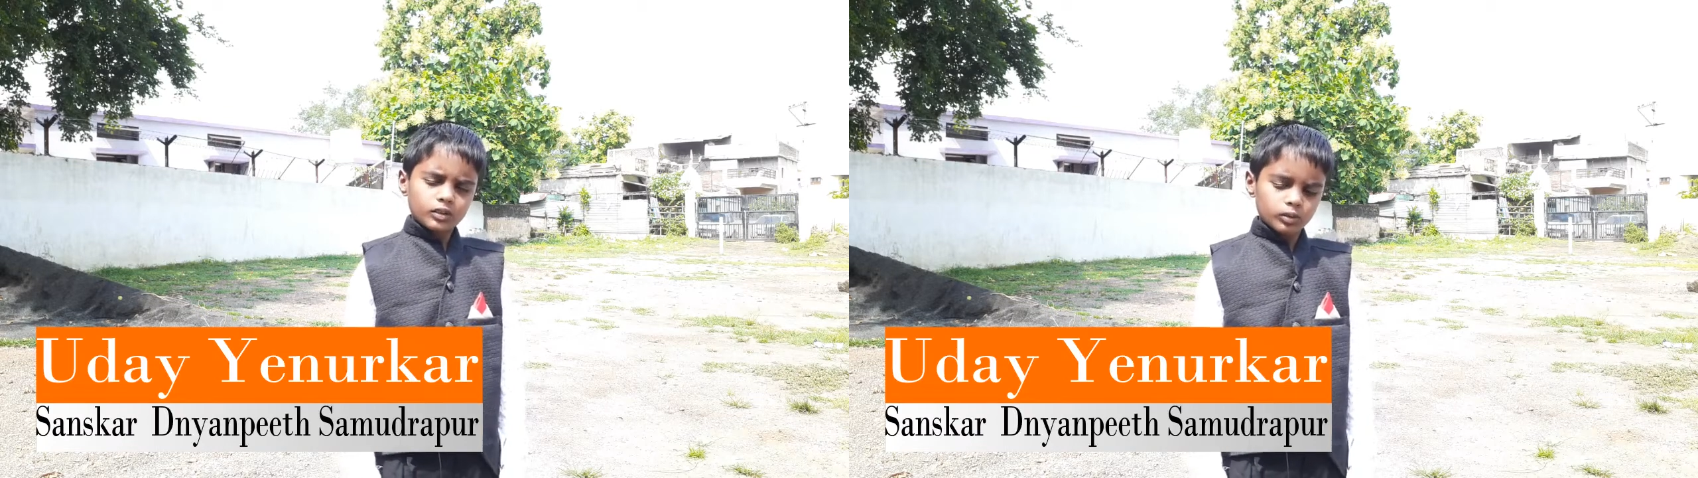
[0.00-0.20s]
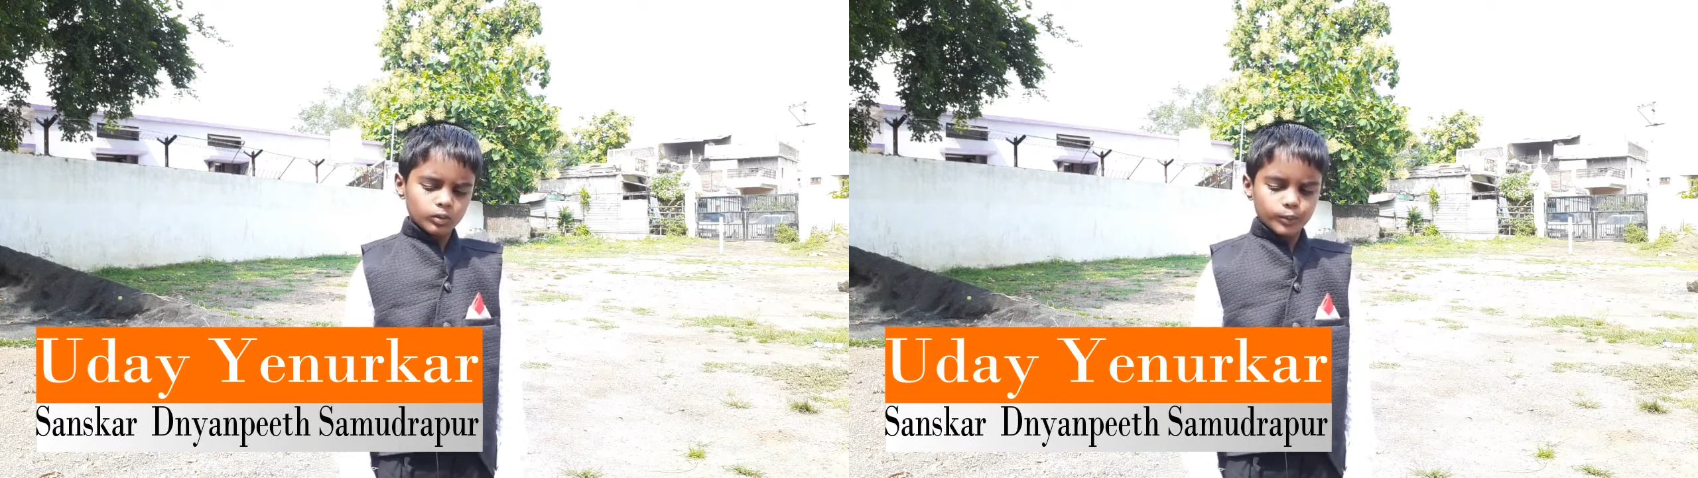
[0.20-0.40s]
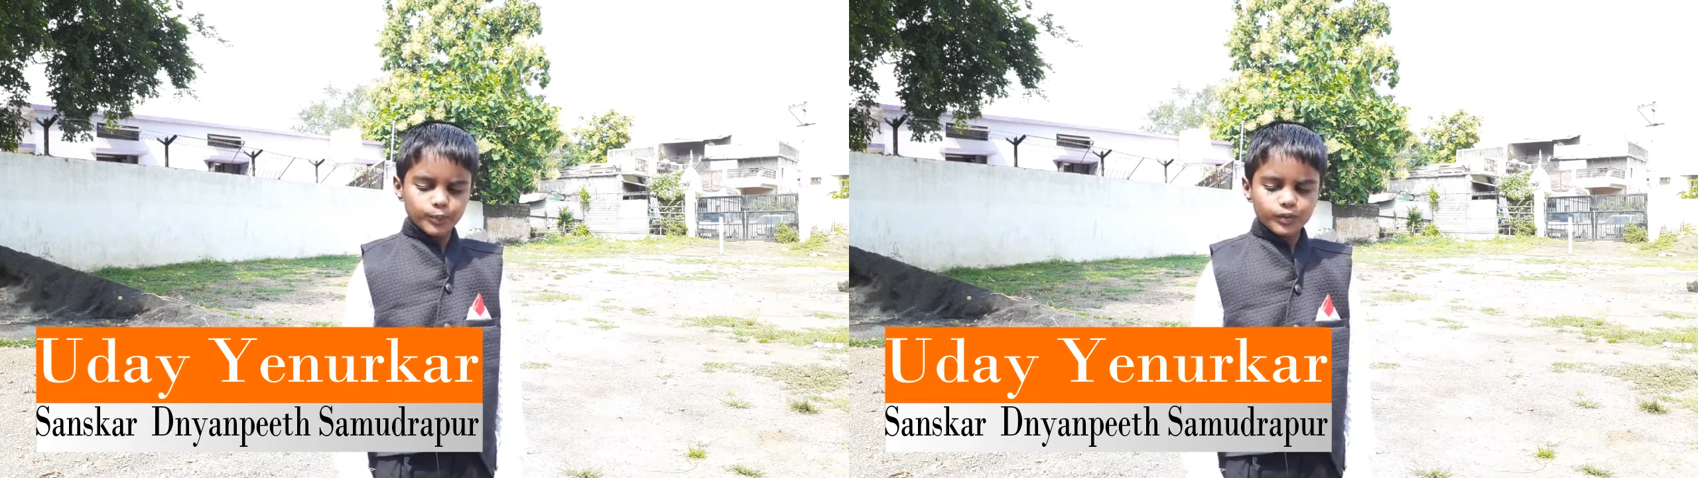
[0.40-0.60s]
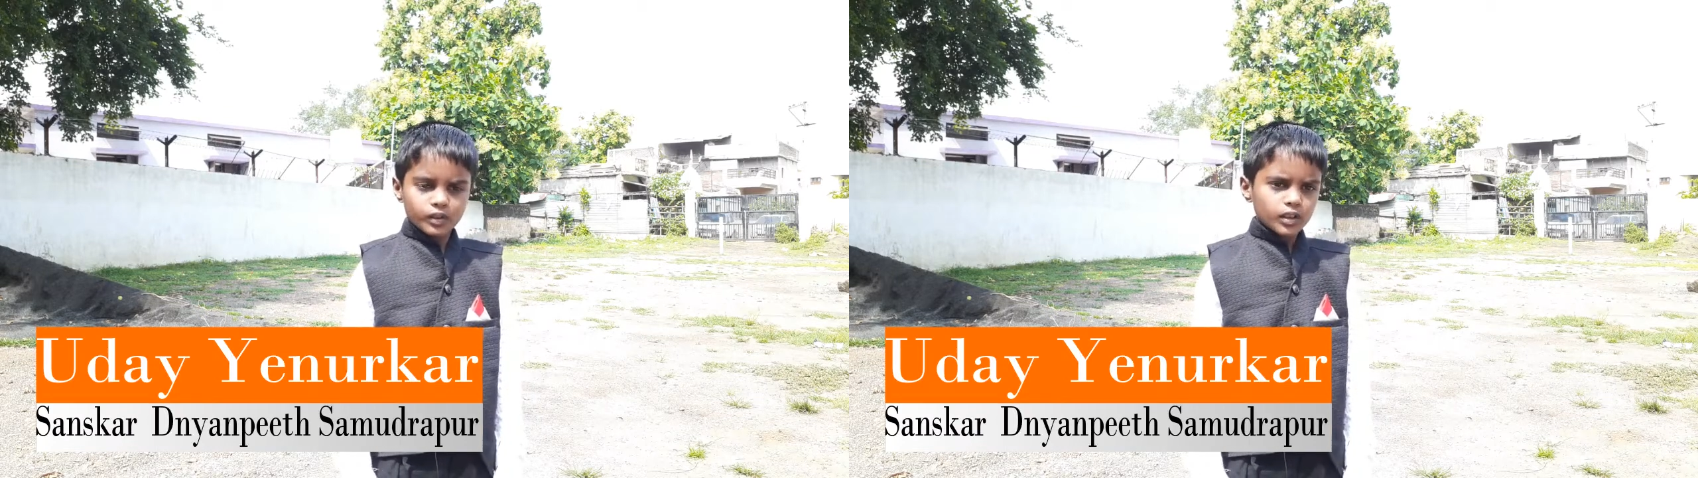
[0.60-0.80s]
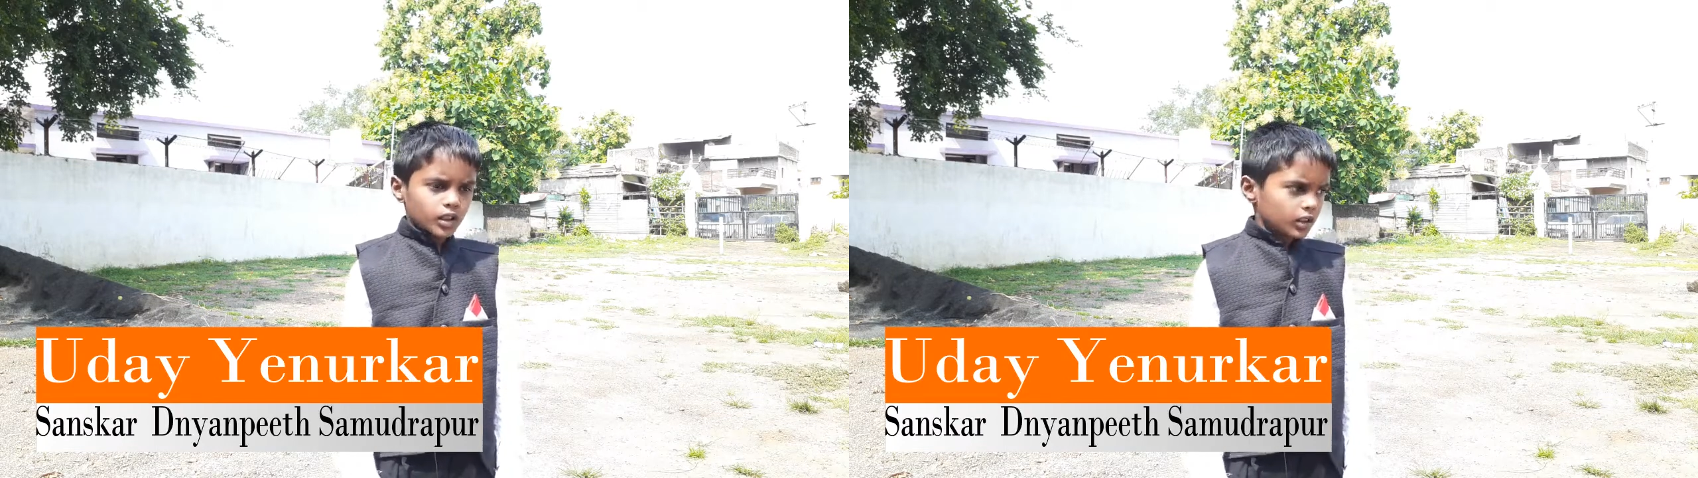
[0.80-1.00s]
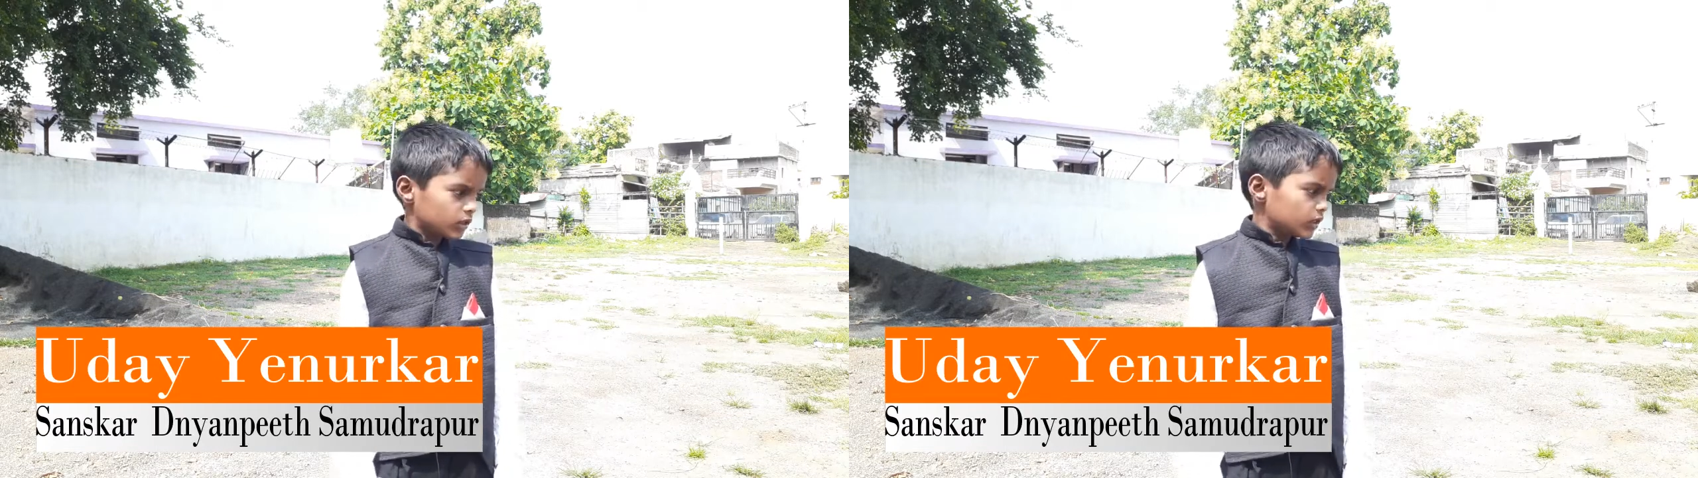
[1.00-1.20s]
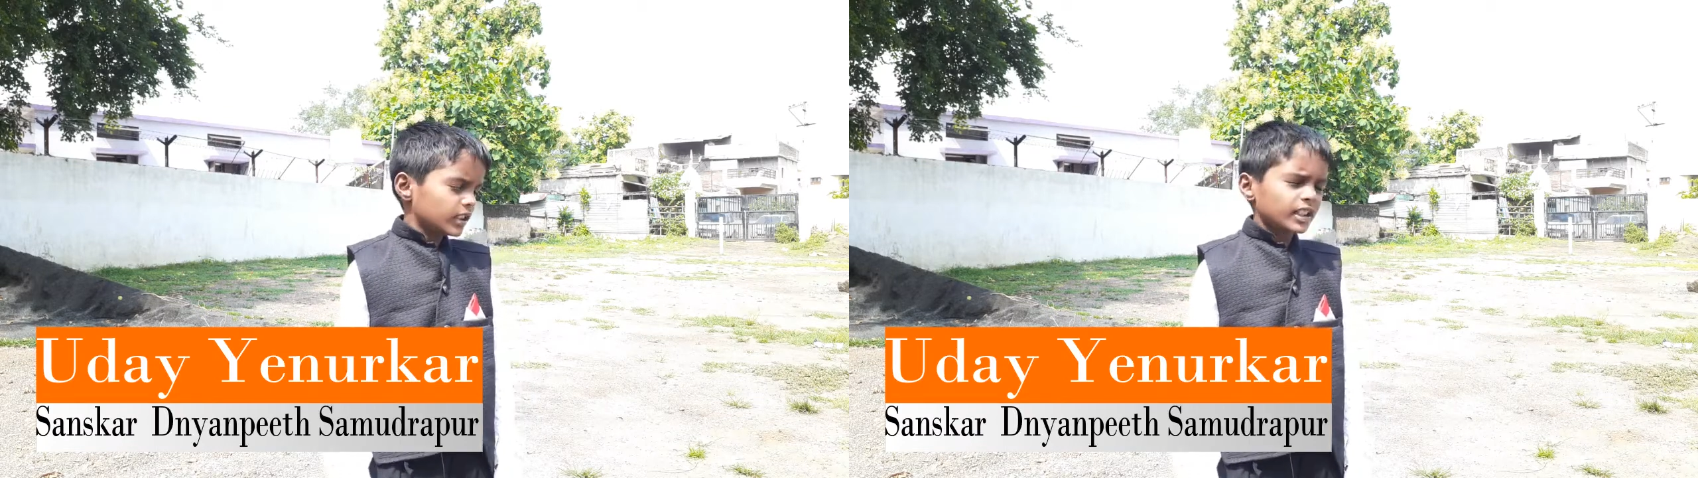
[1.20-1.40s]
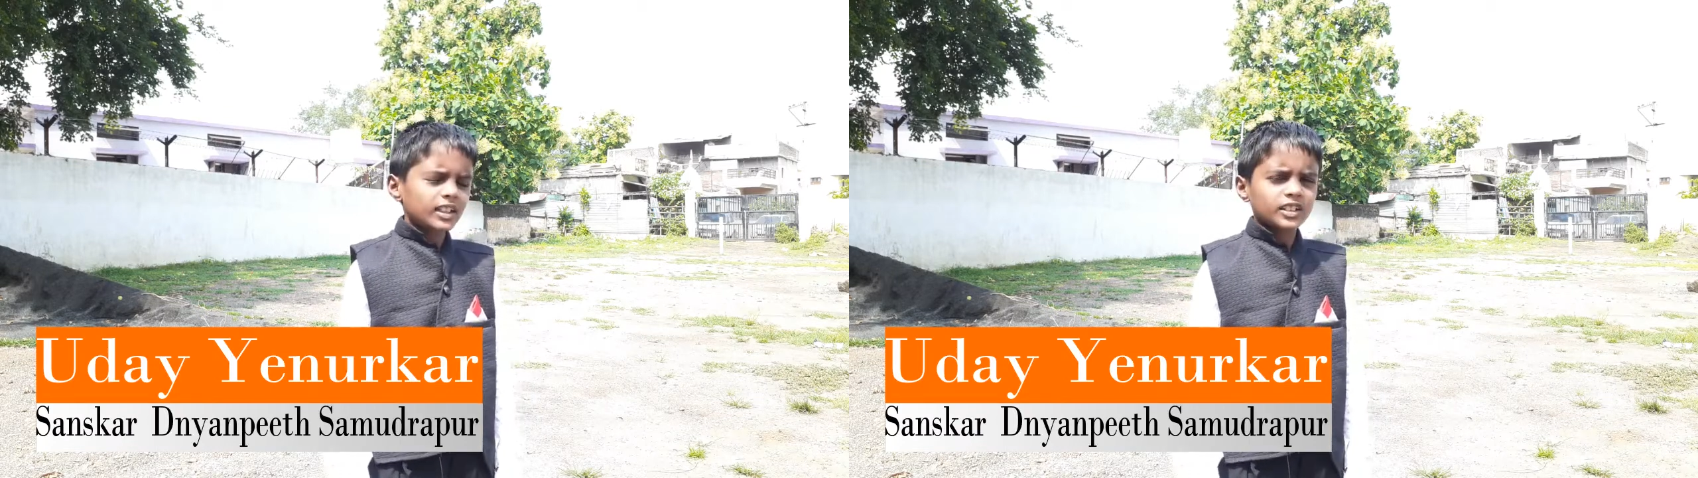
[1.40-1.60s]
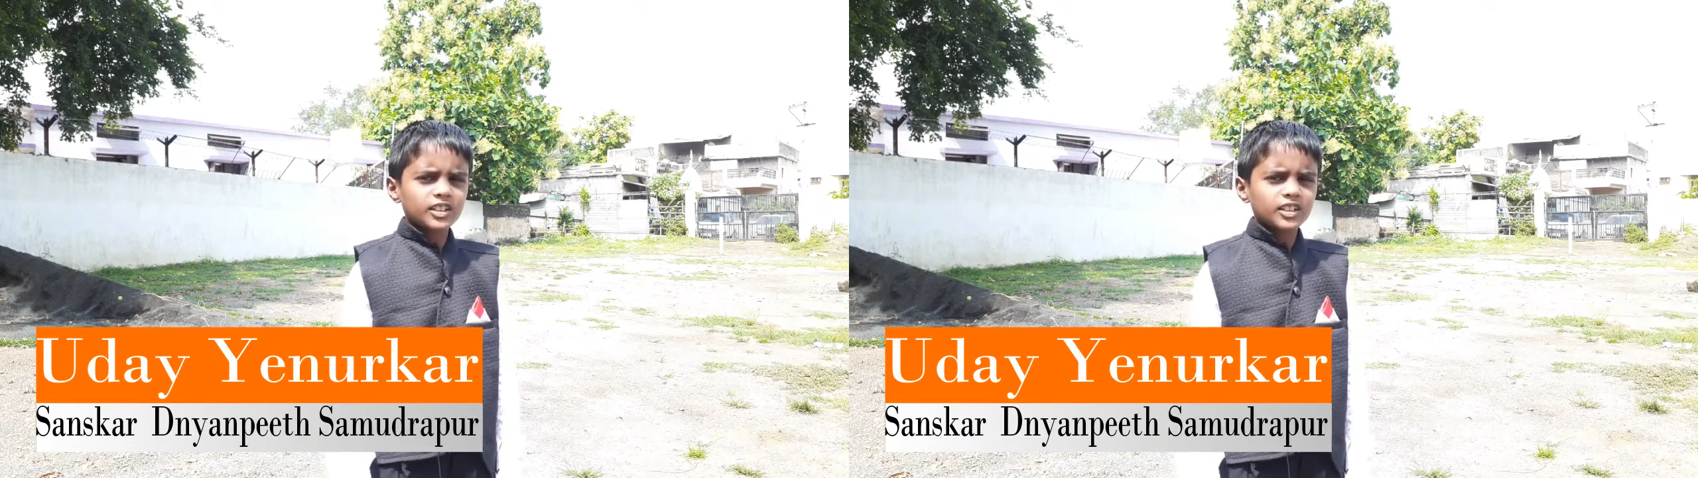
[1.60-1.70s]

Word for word: तो रिंकी